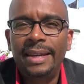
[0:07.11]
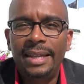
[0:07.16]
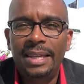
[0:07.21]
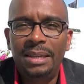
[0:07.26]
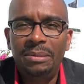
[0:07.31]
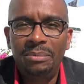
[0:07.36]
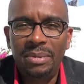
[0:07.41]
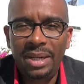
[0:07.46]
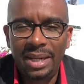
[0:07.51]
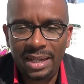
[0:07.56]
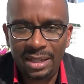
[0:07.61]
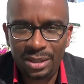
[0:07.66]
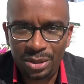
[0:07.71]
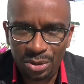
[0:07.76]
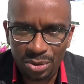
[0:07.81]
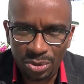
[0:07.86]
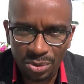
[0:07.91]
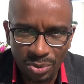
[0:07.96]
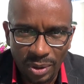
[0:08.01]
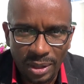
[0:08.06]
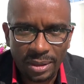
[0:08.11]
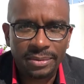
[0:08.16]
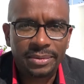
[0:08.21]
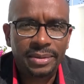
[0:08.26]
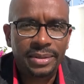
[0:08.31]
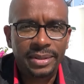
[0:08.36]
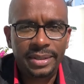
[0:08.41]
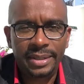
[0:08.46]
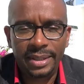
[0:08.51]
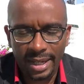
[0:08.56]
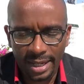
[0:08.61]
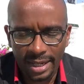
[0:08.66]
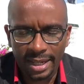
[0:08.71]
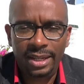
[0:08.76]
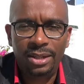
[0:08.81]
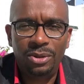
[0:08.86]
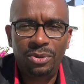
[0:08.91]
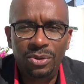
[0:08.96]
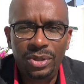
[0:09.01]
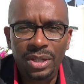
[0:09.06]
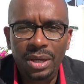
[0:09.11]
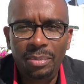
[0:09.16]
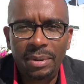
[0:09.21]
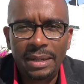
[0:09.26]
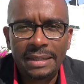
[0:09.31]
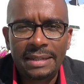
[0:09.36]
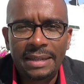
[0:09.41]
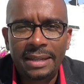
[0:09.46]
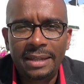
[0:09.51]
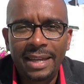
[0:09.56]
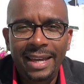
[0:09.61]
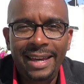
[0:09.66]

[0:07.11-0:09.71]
qui mène à soi. on y est presque.